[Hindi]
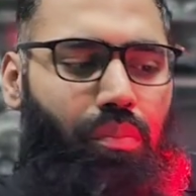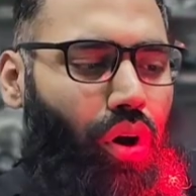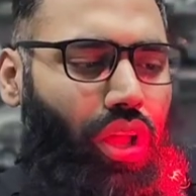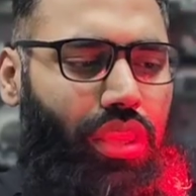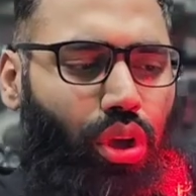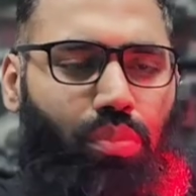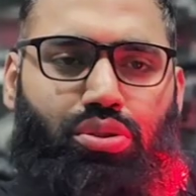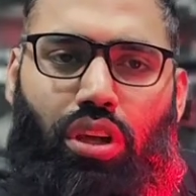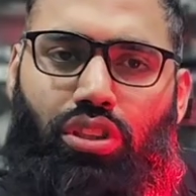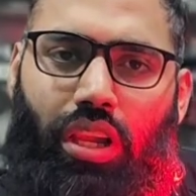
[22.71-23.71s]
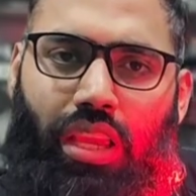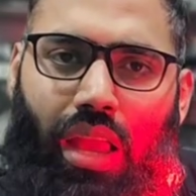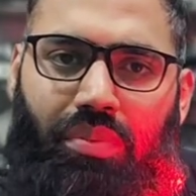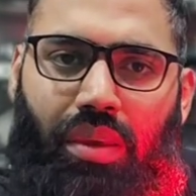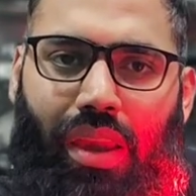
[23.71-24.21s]
बहुत ही खूबसूरत जो ये
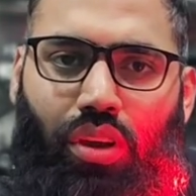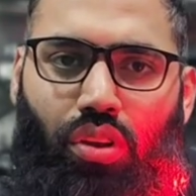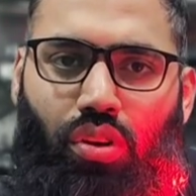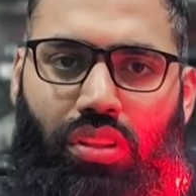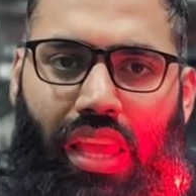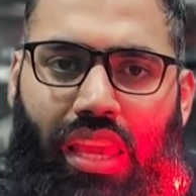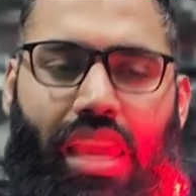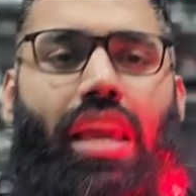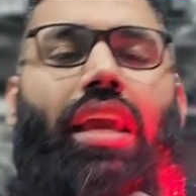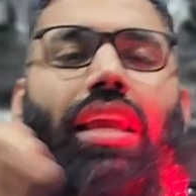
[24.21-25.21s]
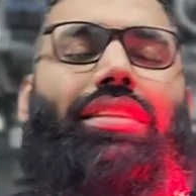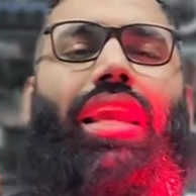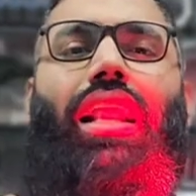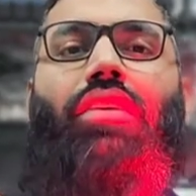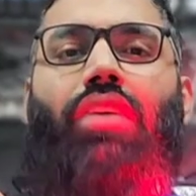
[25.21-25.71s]
आपकी बाइक को लुक देगी
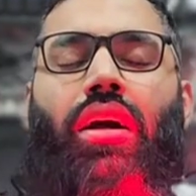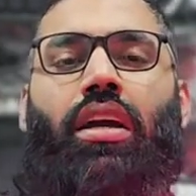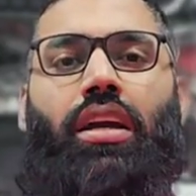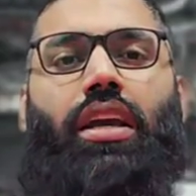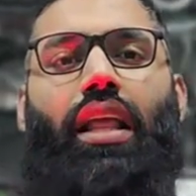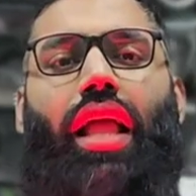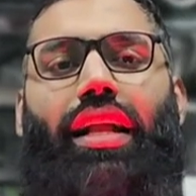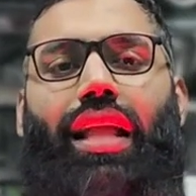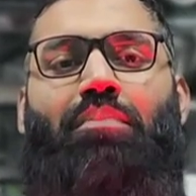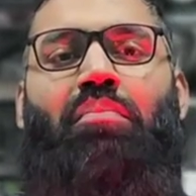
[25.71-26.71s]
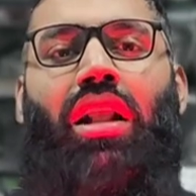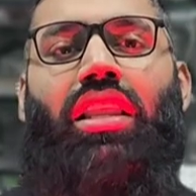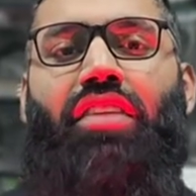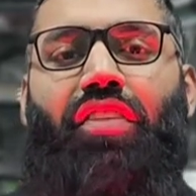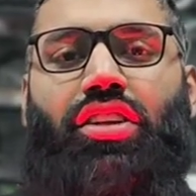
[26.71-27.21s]
इसके अलावा ये लाइट है
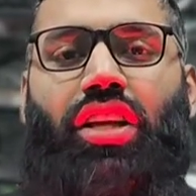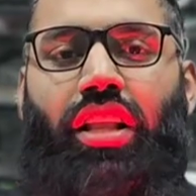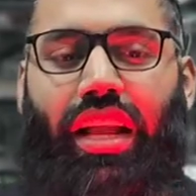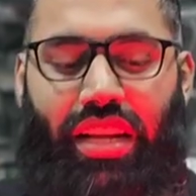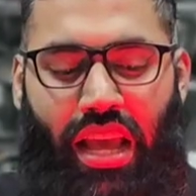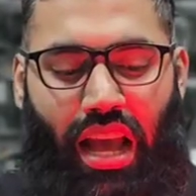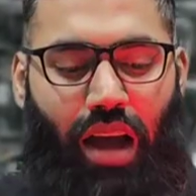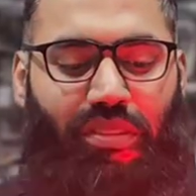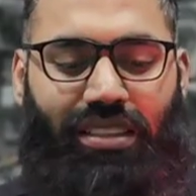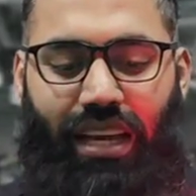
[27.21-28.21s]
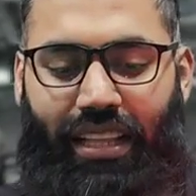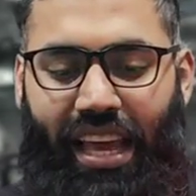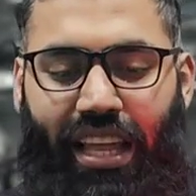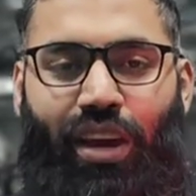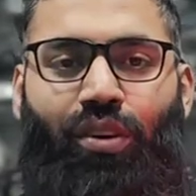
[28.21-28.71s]
मल्टी फंक्शन लाइट आप जैसा कि
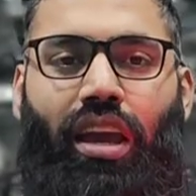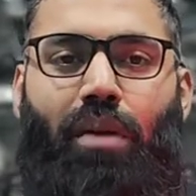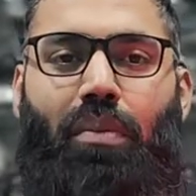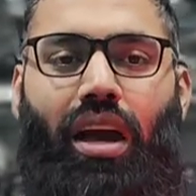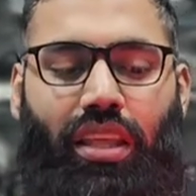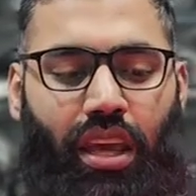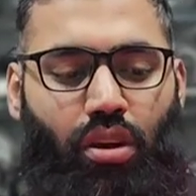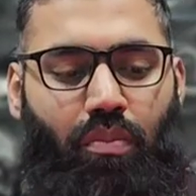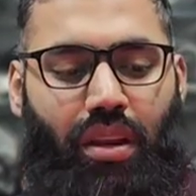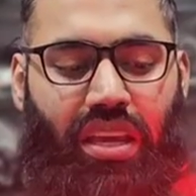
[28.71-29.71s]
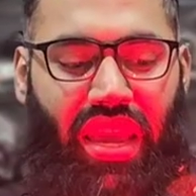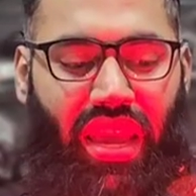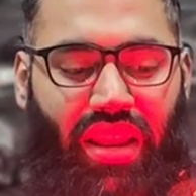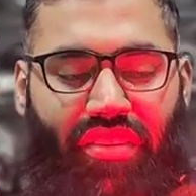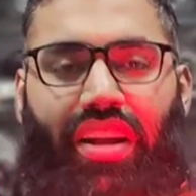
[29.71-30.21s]
देख रहे होंगे कि पार्किंग के ऊपर
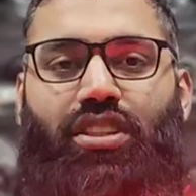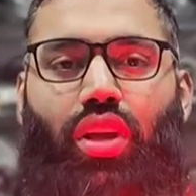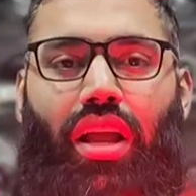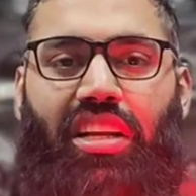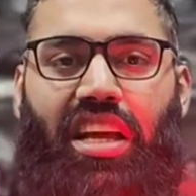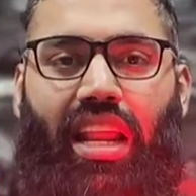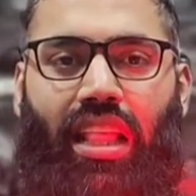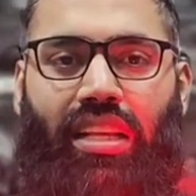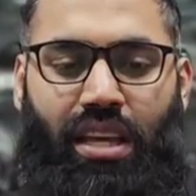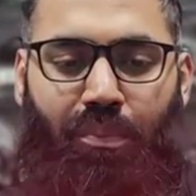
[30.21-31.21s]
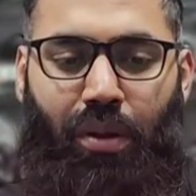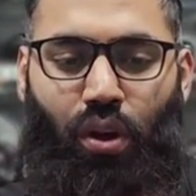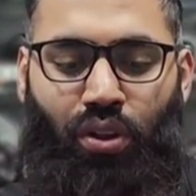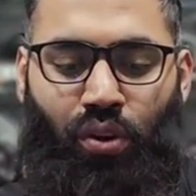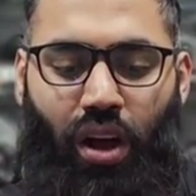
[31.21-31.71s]
ये रेड जो है डी इसके ऊपर
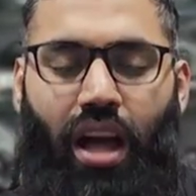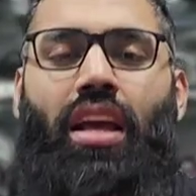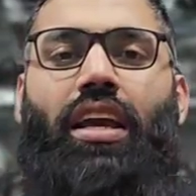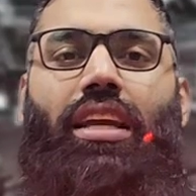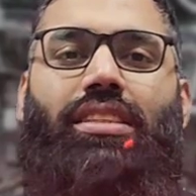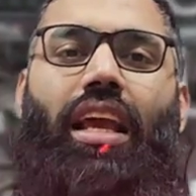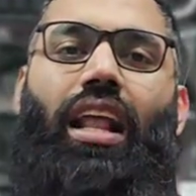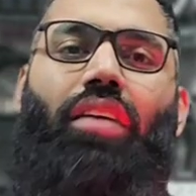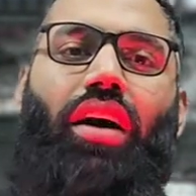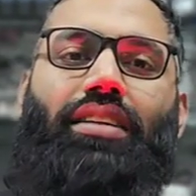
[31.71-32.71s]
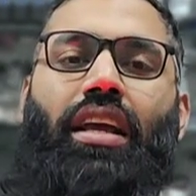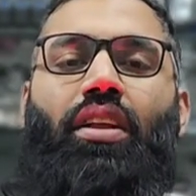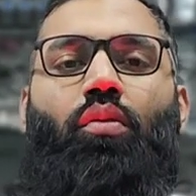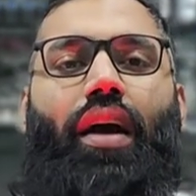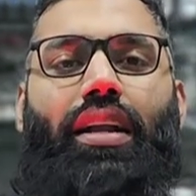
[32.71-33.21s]
ऑन होगा इसके अलावा इसके
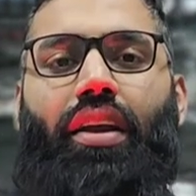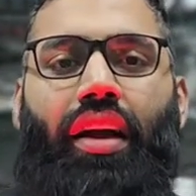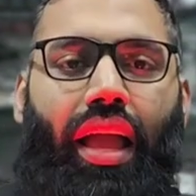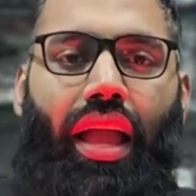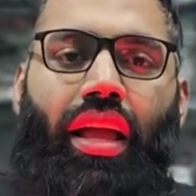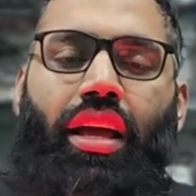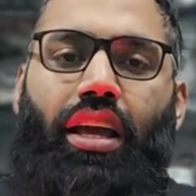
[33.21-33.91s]
अंदर व्हाइट रंग है